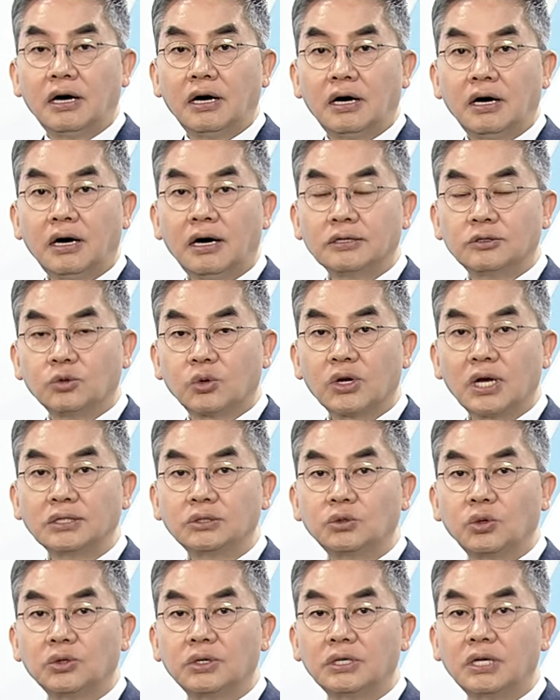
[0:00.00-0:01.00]
아,
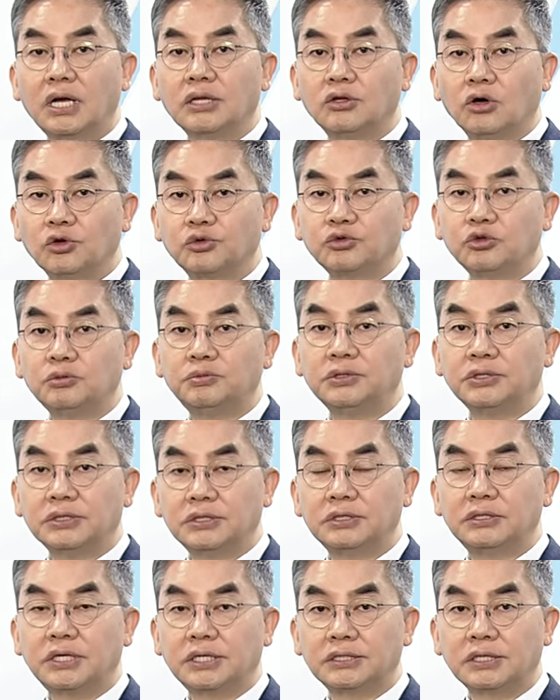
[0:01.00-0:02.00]
노란톡이나 너트브
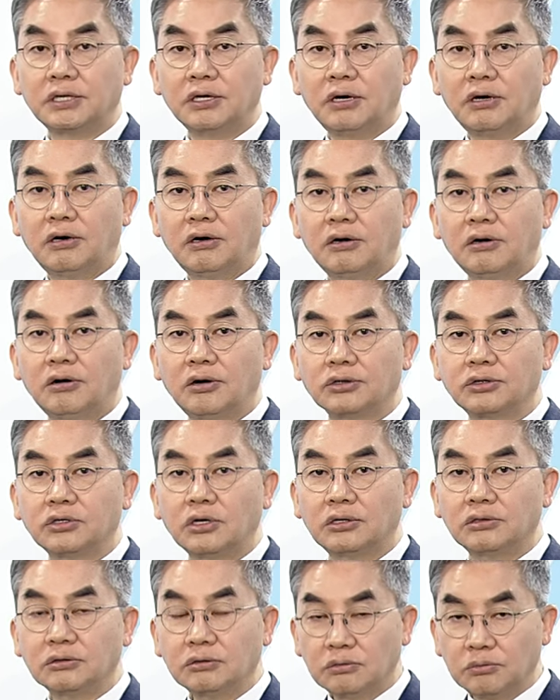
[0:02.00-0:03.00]
이런 데서요
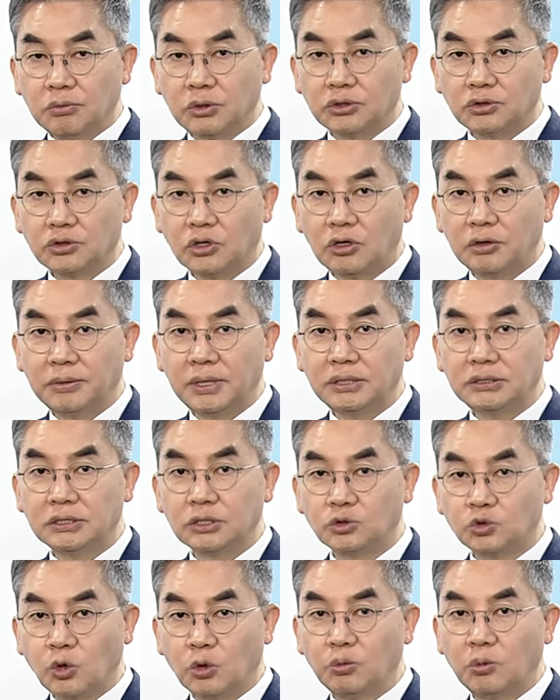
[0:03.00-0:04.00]
어떤 뭐 처음에 이제
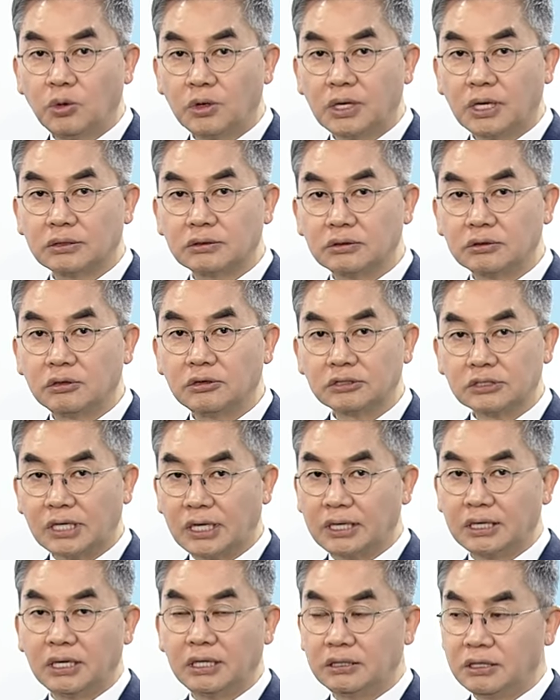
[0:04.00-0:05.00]
종목 같은 거
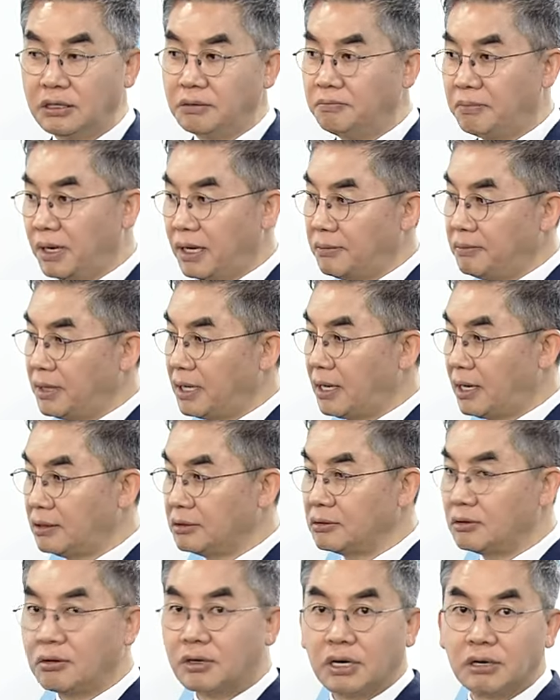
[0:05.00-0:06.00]
자기네들이
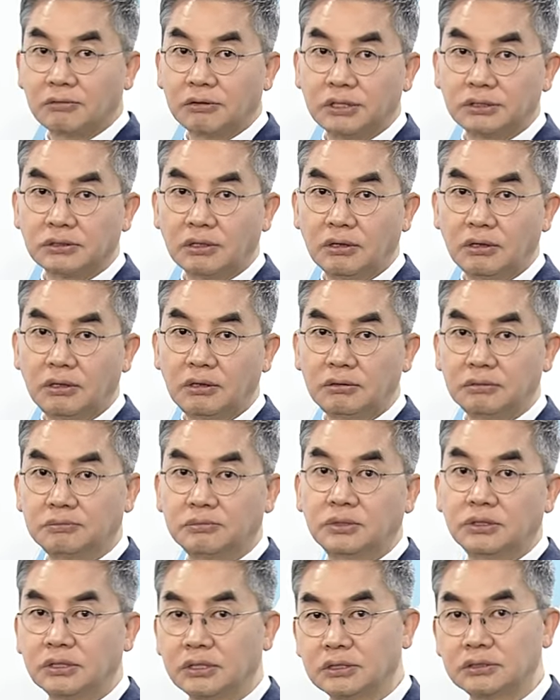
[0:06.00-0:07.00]
매매한 거라고 해서
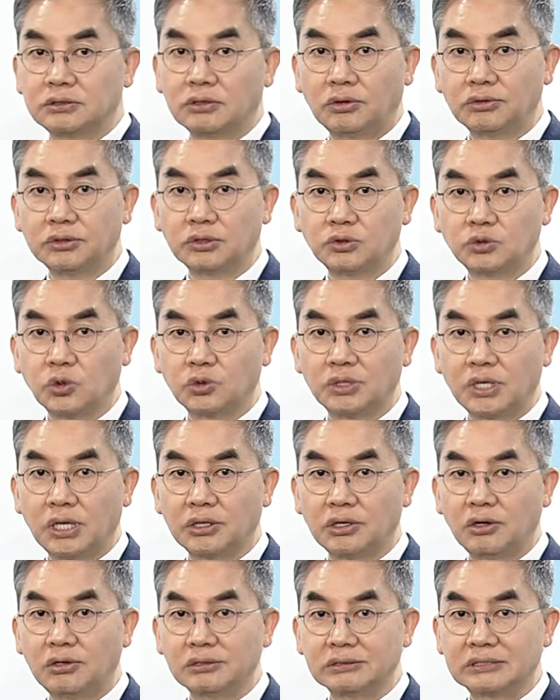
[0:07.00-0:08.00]
뭐 이렇게 어떤 조작
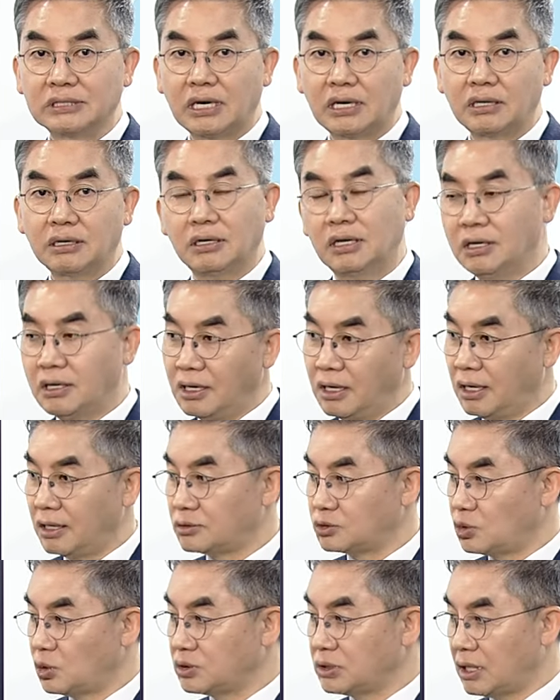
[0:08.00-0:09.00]
영상, 아,
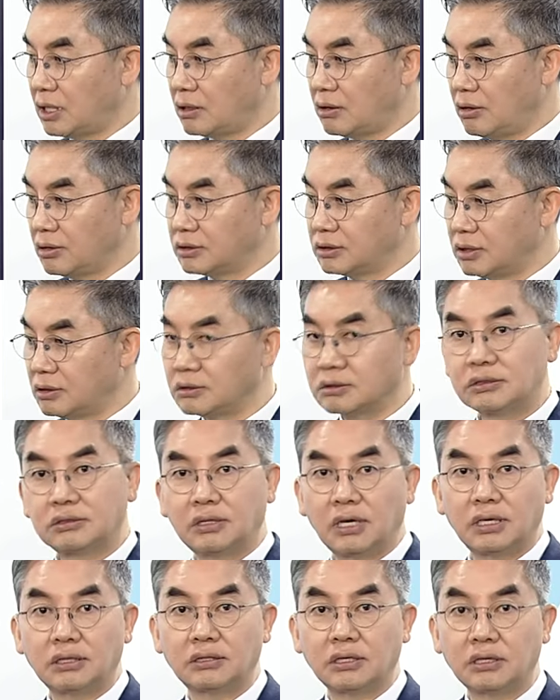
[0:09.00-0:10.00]
조작 어떤
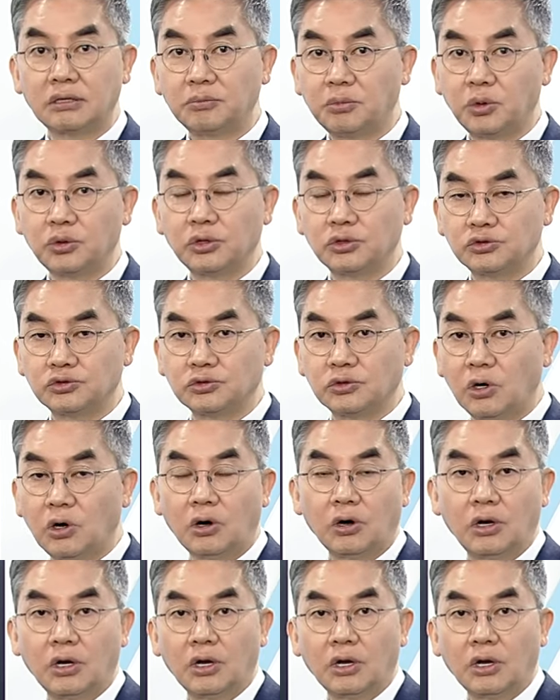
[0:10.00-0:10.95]
데이터를 보여주고